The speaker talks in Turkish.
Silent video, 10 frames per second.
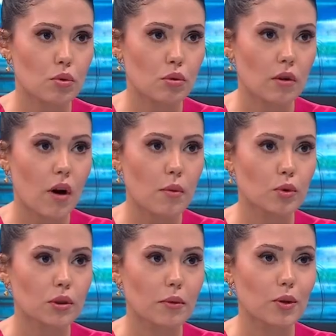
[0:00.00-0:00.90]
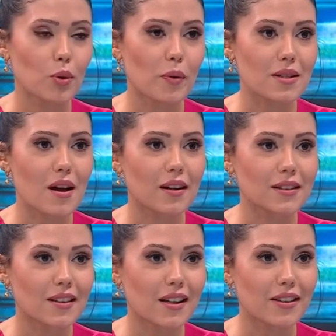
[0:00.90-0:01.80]
bir süre evet. var. Muhtemelen o
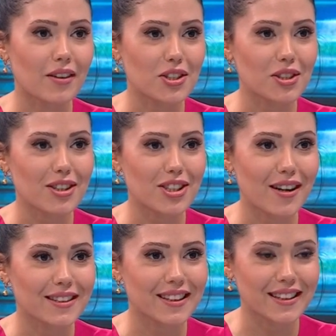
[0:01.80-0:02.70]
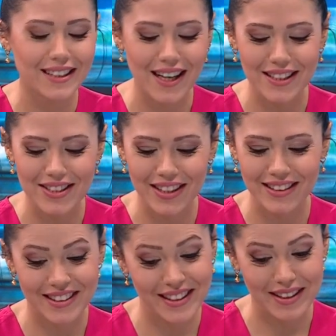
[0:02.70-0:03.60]
pazarlıklar yavaş yavaş artarak
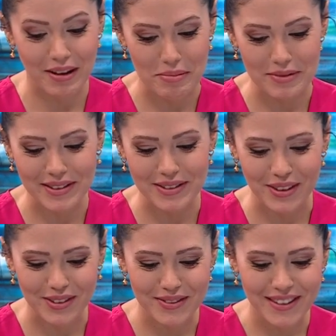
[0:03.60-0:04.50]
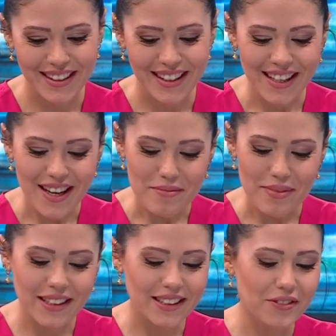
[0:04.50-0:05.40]
ilerleyecektir diye tahmin ediyorum.
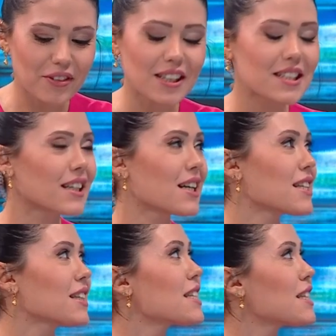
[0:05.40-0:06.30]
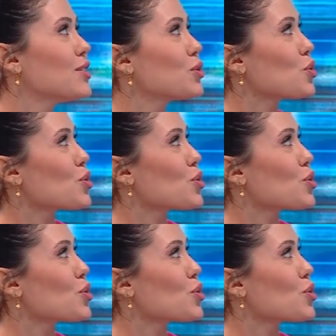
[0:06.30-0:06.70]
Peki Fanatik Gazetesi'nin 3.